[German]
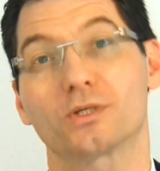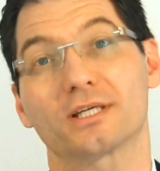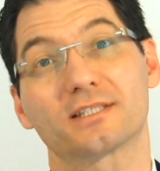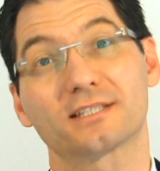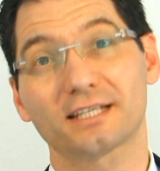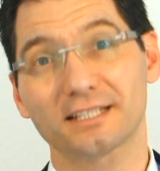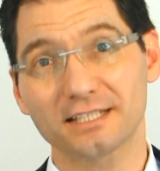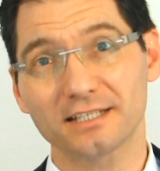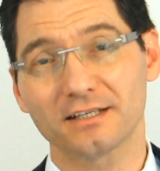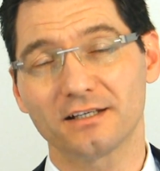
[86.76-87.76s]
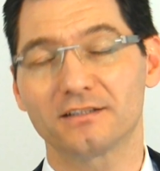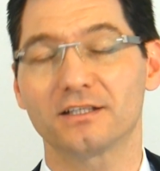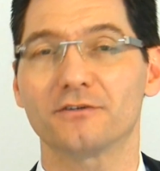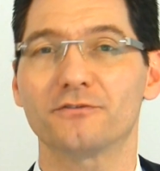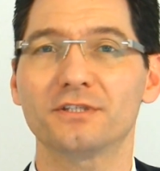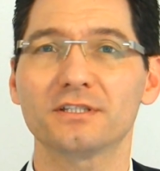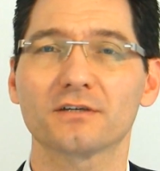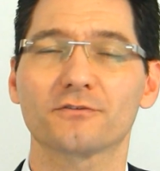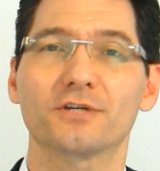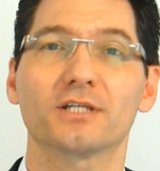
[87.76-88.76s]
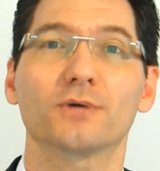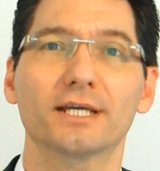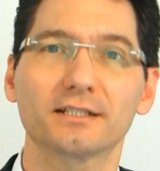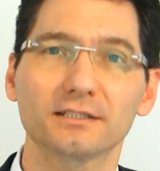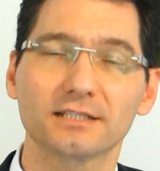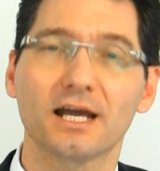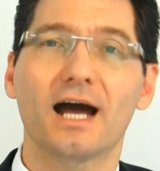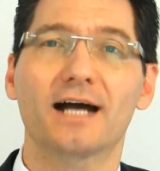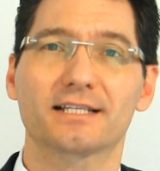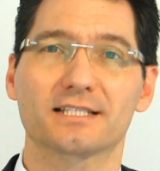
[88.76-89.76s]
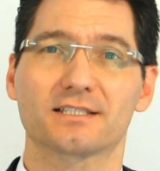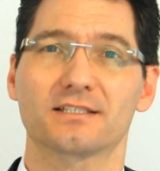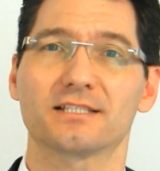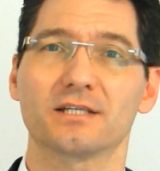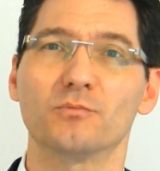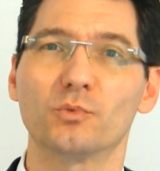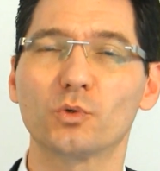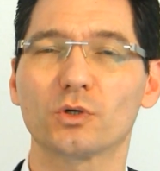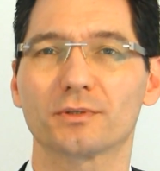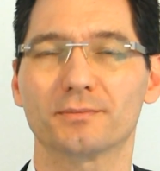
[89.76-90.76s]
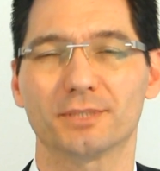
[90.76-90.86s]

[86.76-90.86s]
Und das dritte, der Erfinder Fred Reichelt hat das in seinem Buch